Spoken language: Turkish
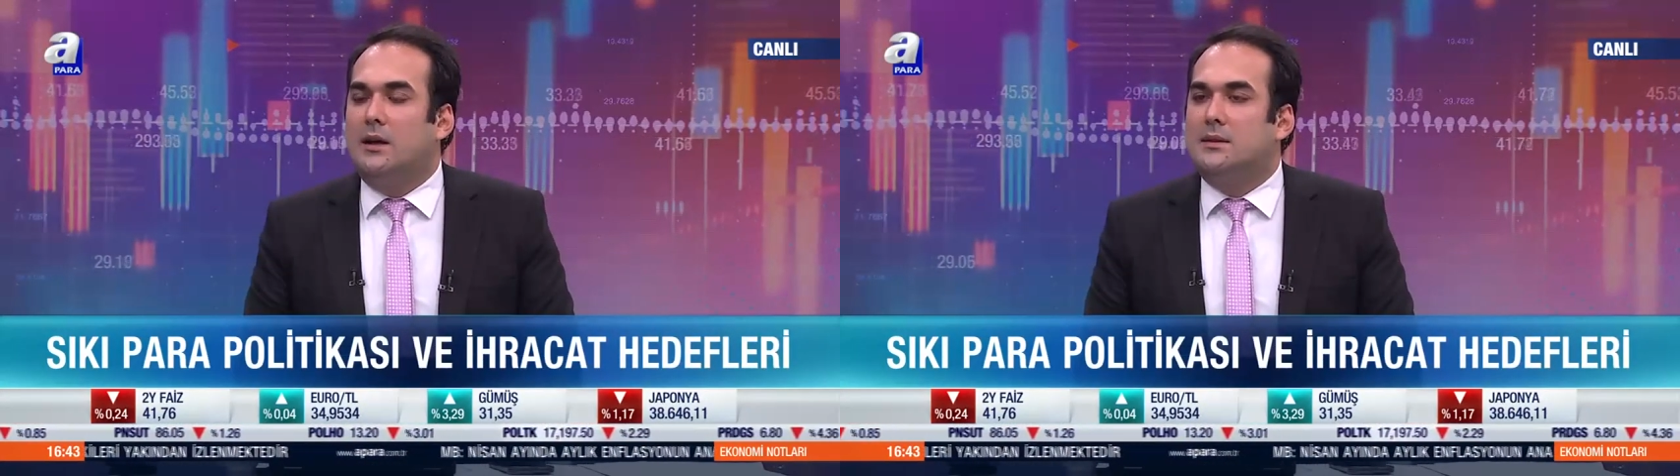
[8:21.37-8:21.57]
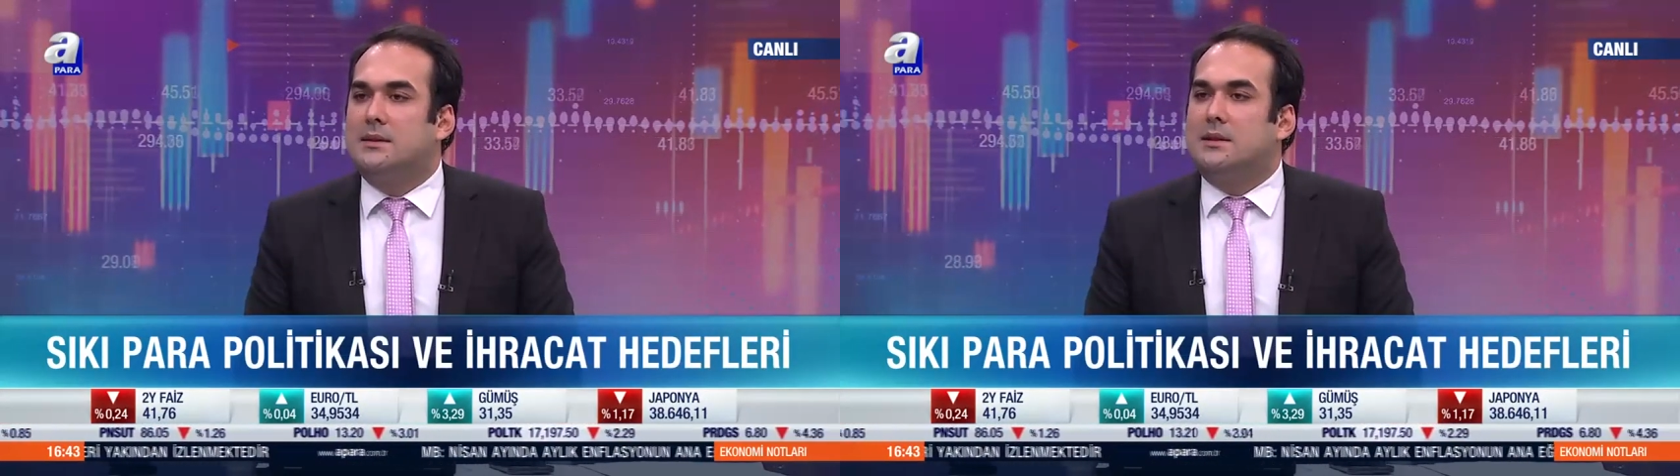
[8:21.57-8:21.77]

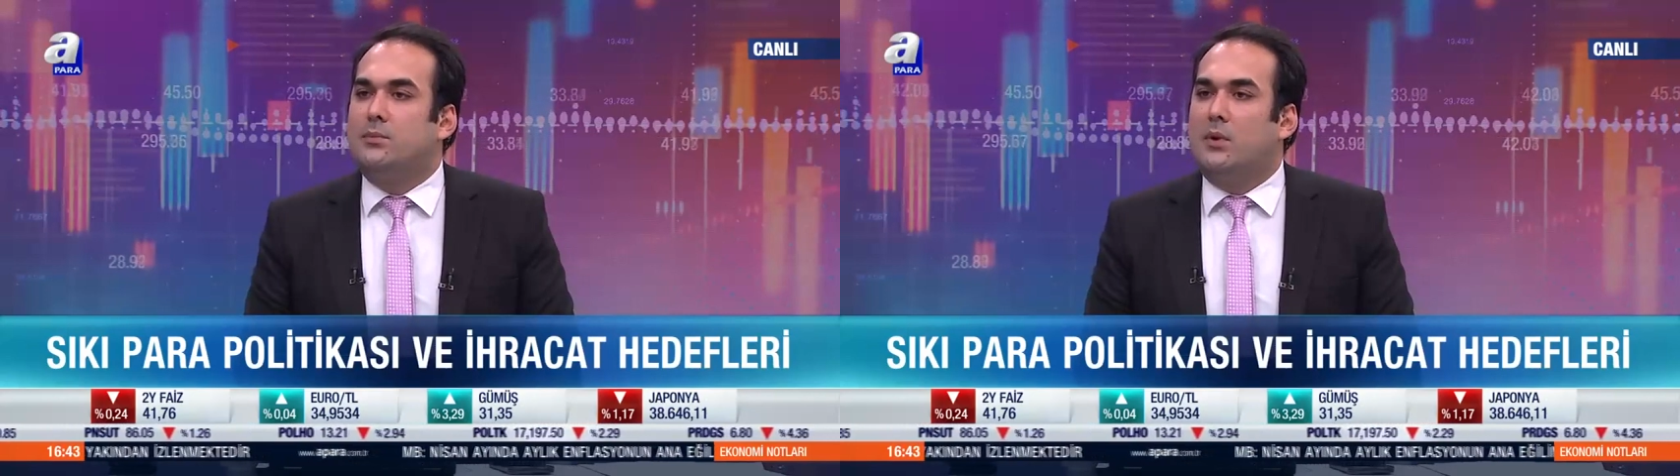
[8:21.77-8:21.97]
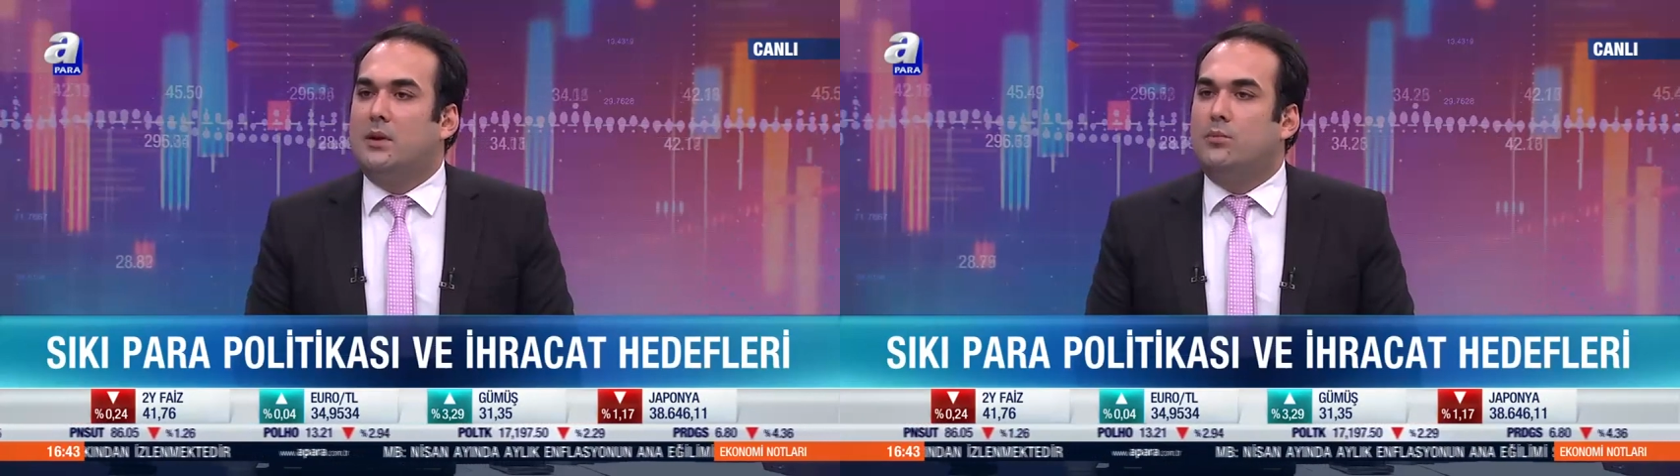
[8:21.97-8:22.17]
sıkı
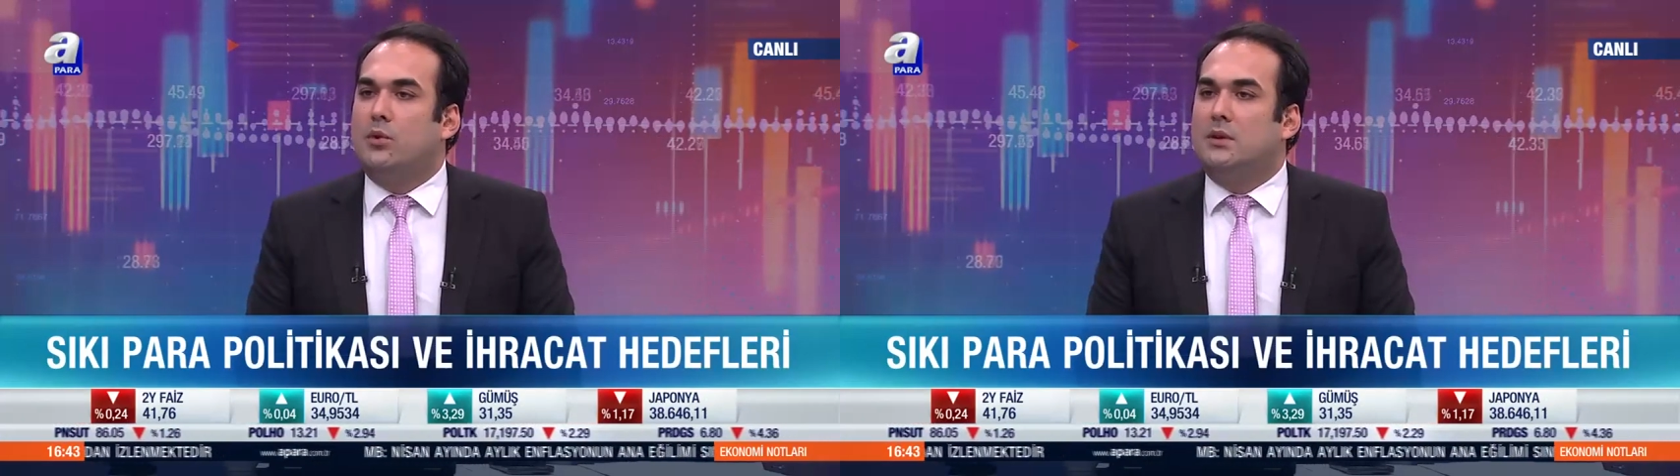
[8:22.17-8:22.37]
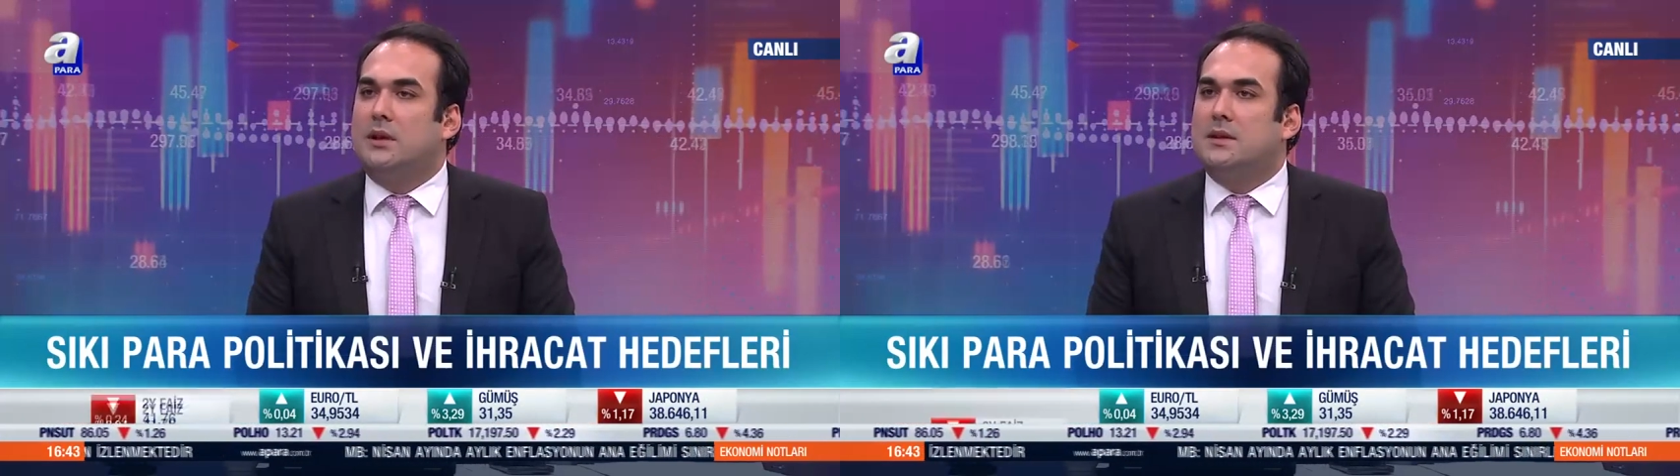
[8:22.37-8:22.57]
para
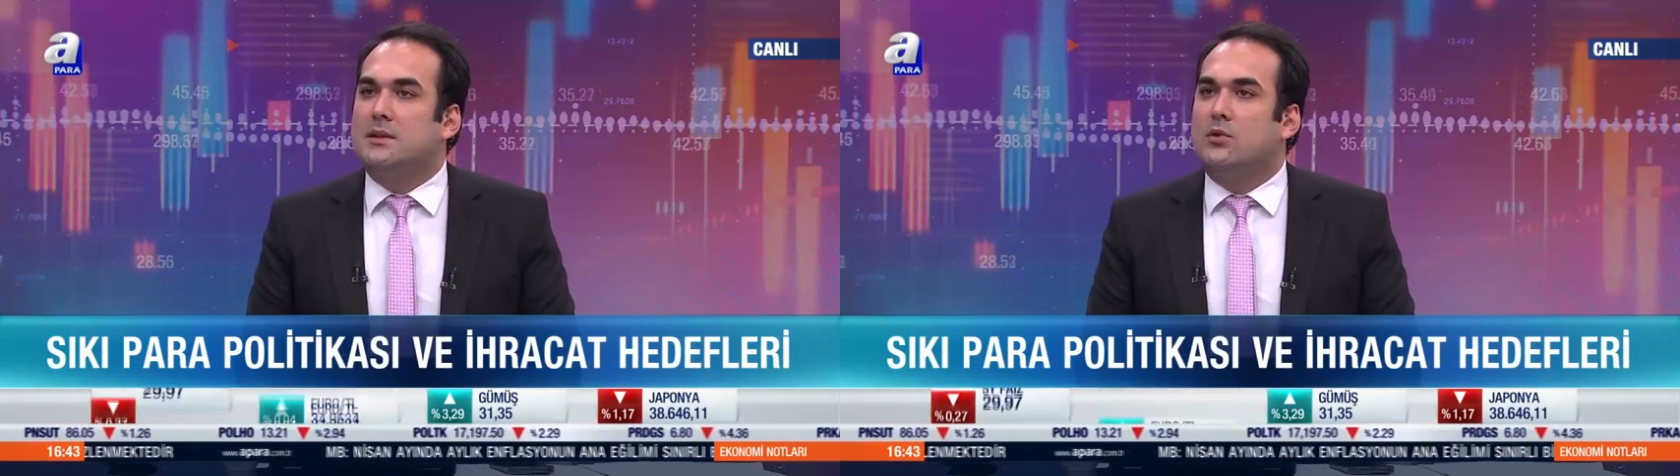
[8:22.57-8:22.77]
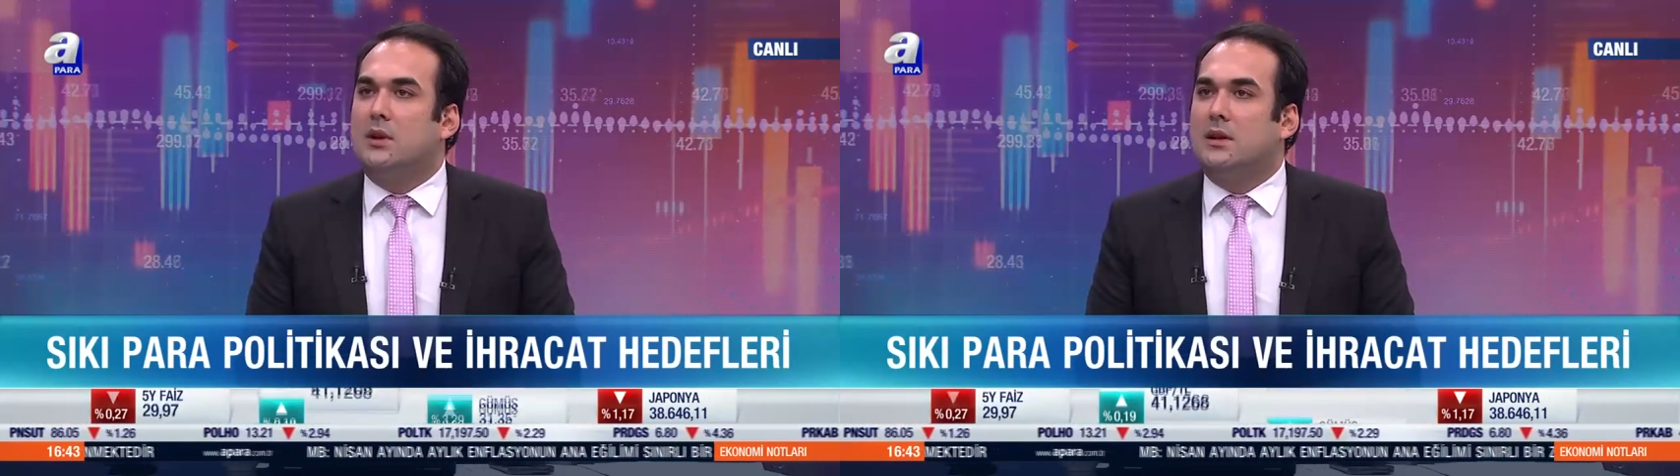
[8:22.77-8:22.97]

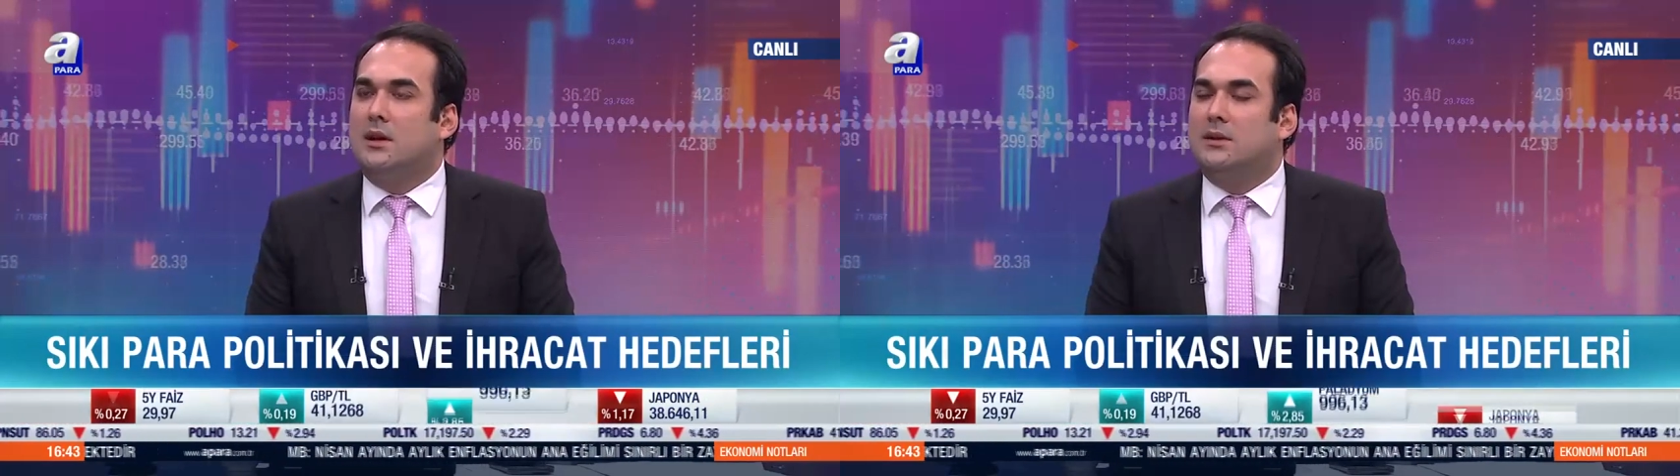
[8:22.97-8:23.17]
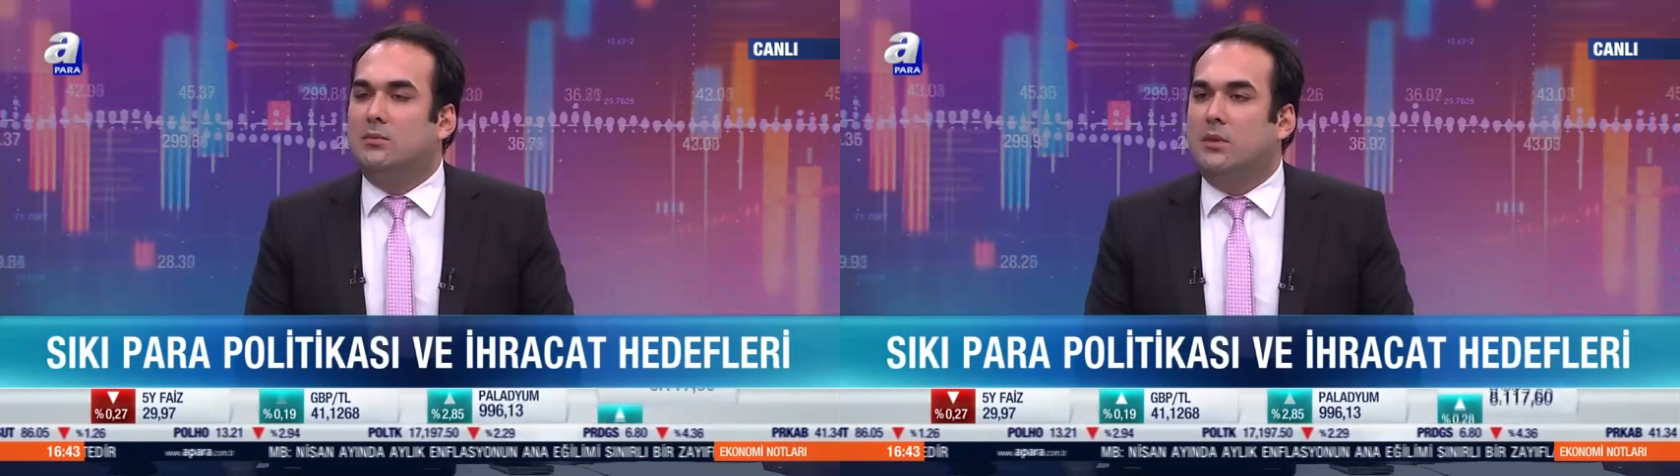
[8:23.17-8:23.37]
politikasına yönelik
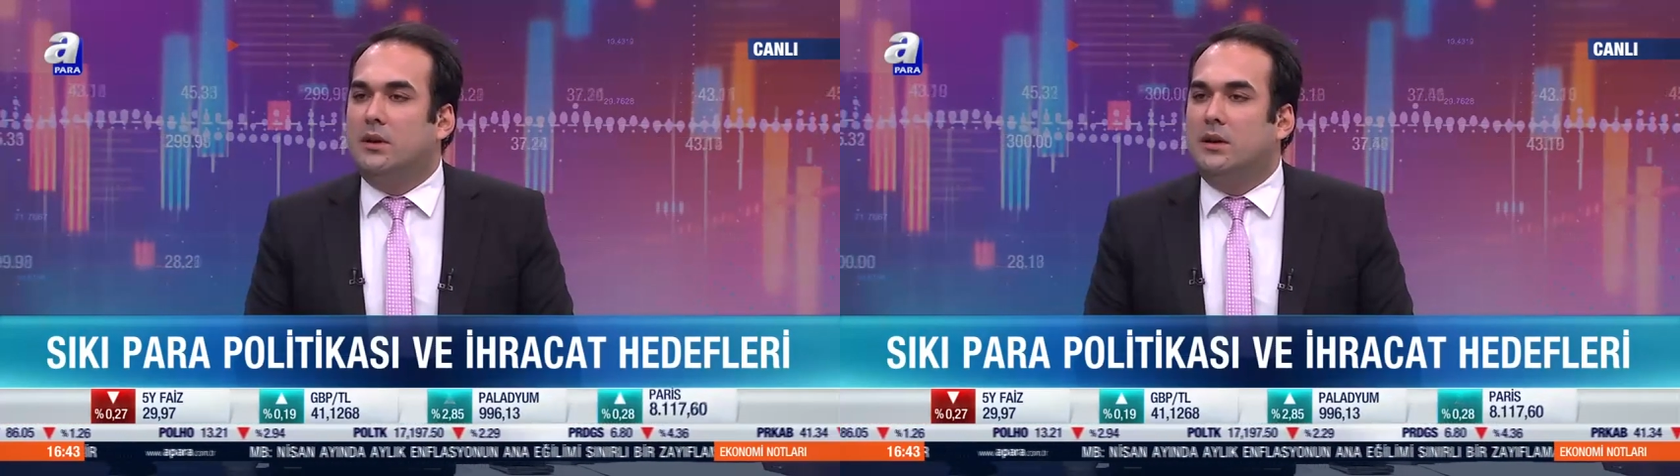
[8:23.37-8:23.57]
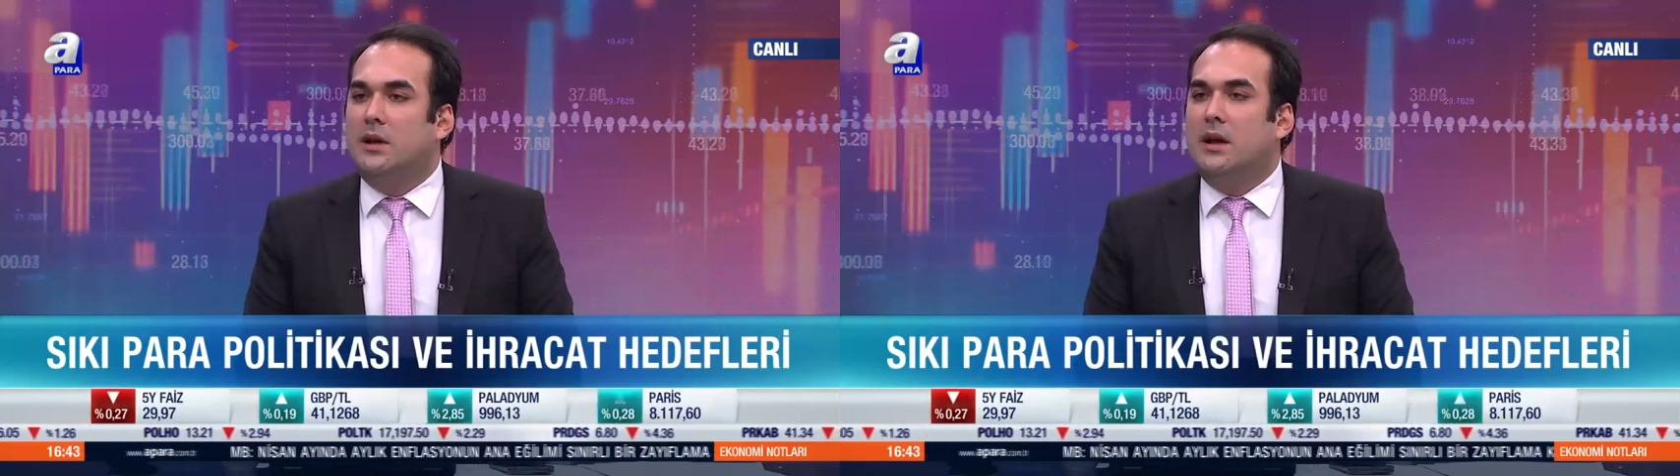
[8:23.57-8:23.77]

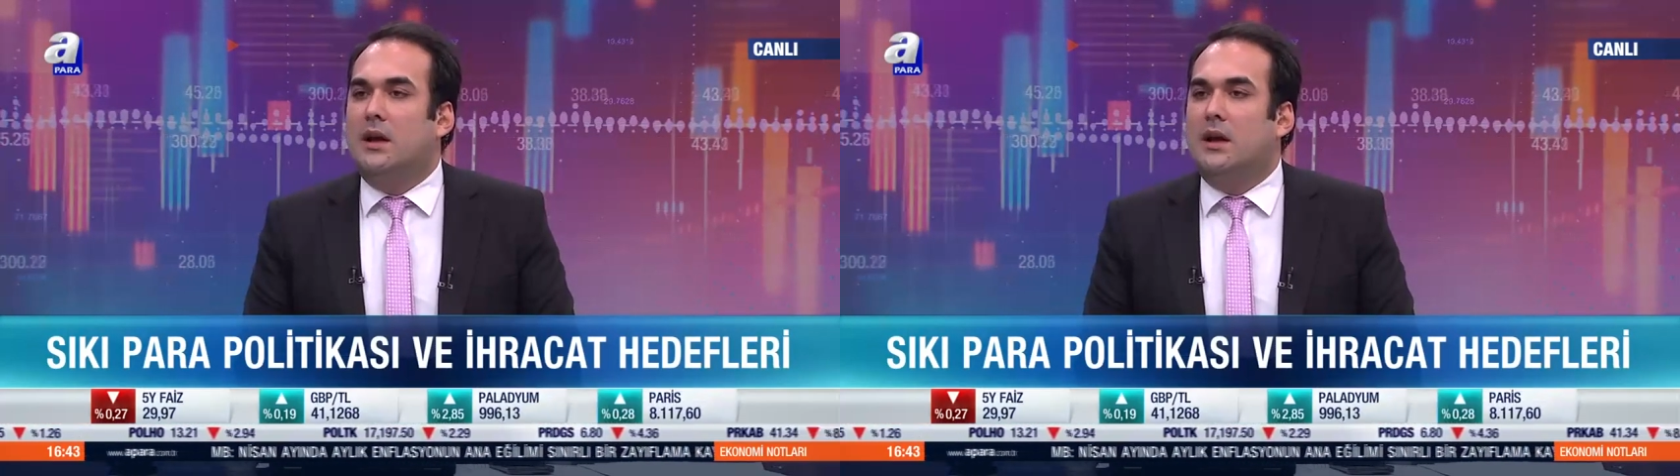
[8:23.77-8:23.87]
adımları